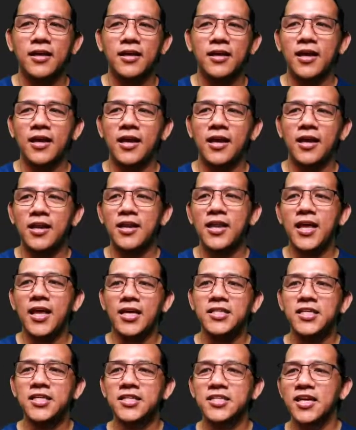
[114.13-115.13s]
Hindi
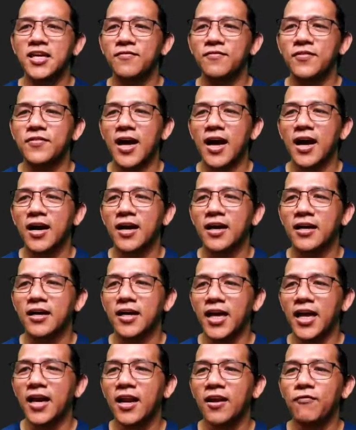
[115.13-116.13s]
isa-serve ng,
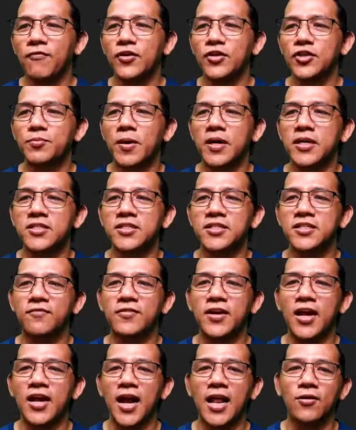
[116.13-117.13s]
i-refuse pag-serve
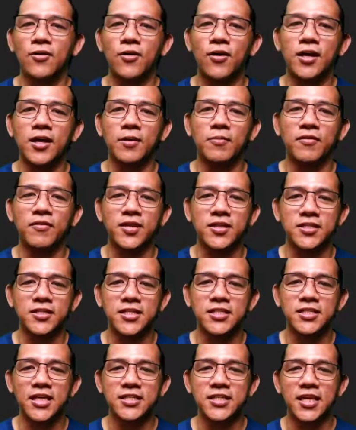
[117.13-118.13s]
ng alcoholic
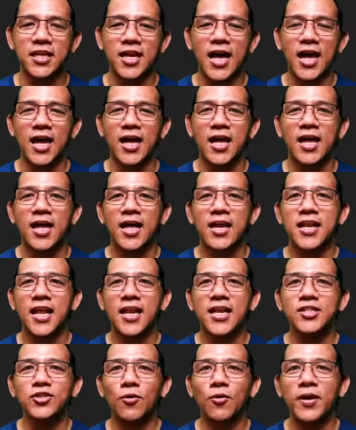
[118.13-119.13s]
beverages kasi na,
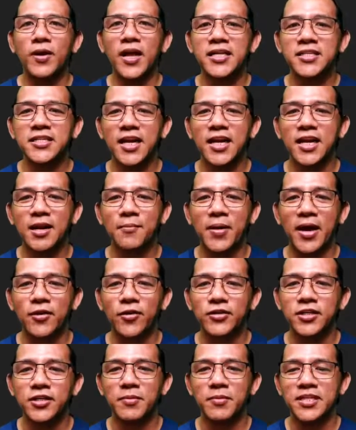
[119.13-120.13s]
nadiskobrehan sila na
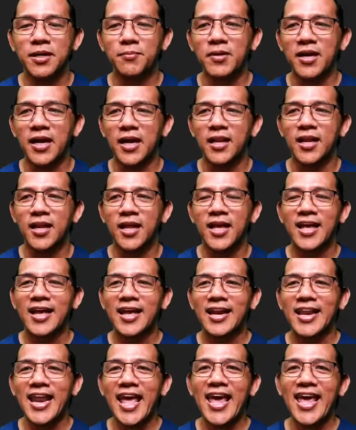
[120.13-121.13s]
minors. Ibig sabihin,
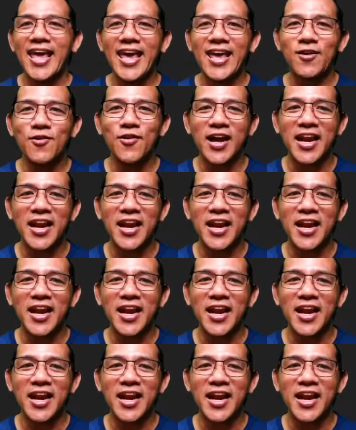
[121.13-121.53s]
nahingi yung